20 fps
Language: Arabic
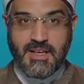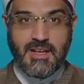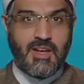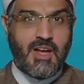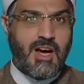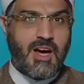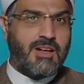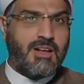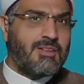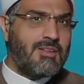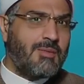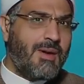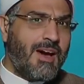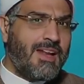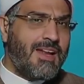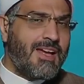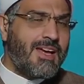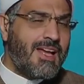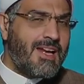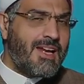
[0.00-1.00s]
النهارده
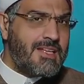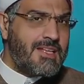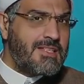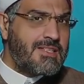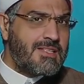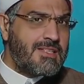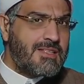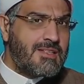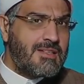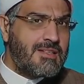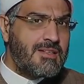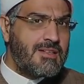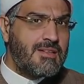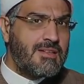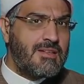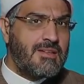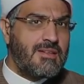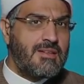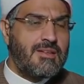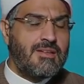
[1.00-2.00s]
معانا جليس
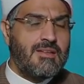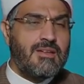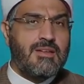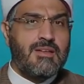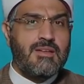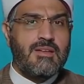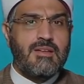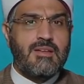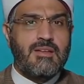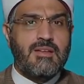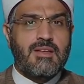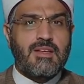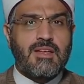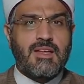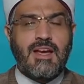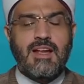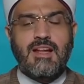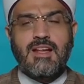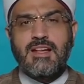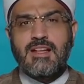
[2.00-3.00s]

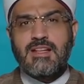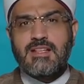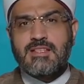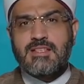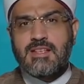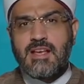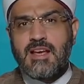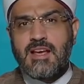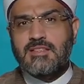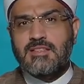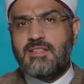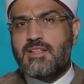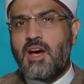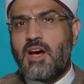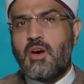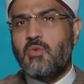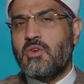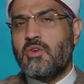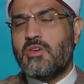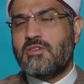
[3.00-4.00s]
يخلي الانسان
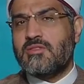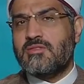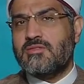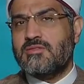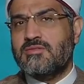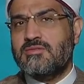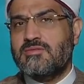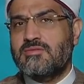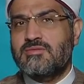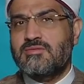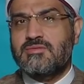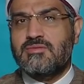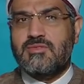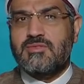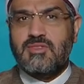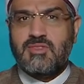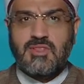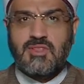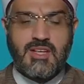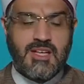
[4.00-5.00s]
ينور
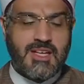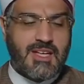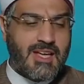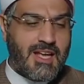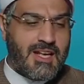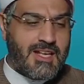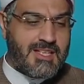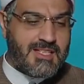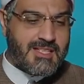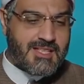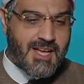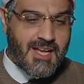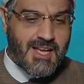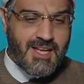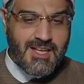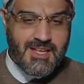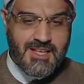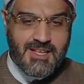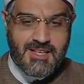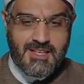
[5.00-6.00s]
الجليس
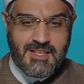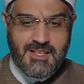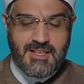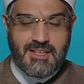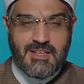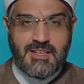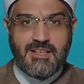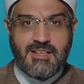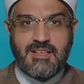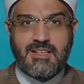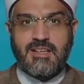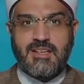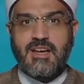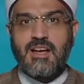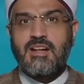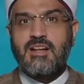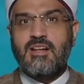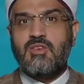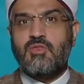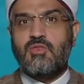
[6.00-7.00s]
ده
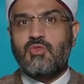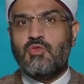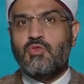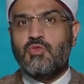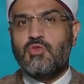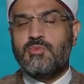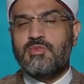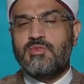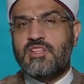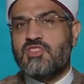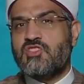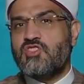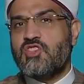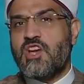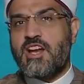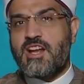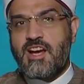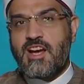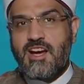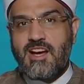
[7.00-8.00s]
يخلي القلوب
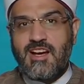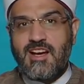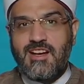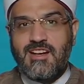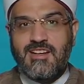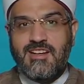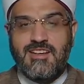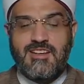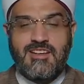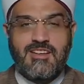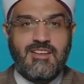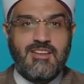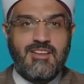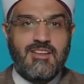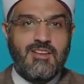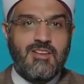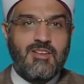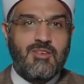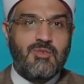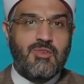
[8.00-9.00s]
تنشرح
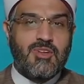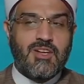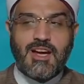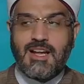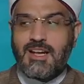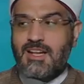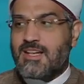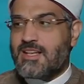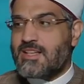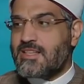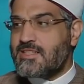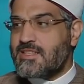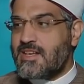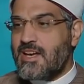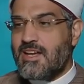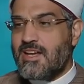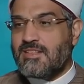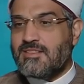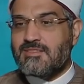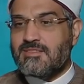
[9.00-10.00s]
ويخلي
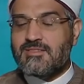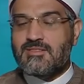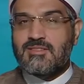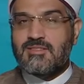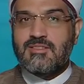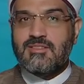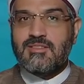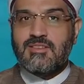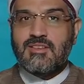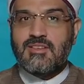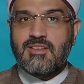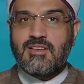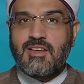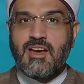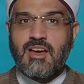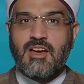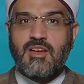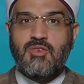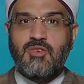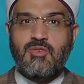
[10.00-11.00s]
الانسان
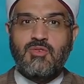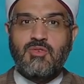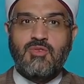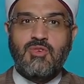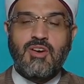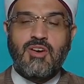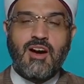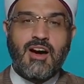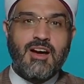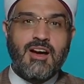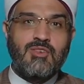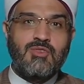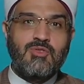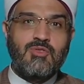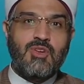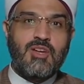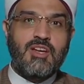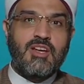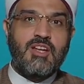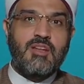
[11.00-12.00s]
كانه
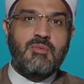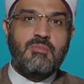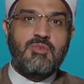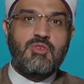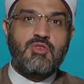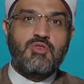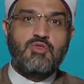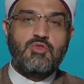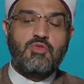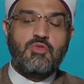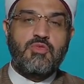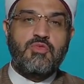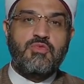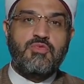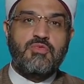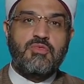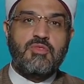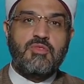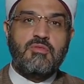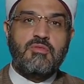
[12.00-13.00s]
عنده عين
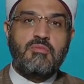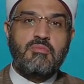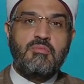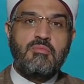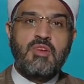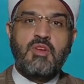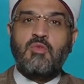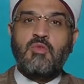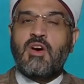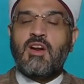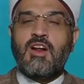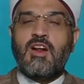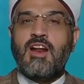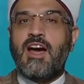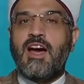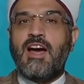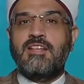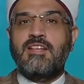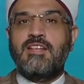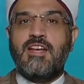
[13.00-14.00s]
بيشوف من ورا
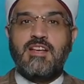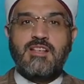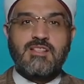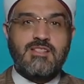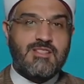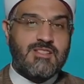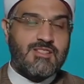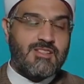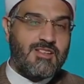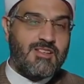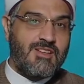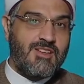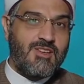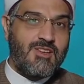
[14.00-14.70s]
الاحداث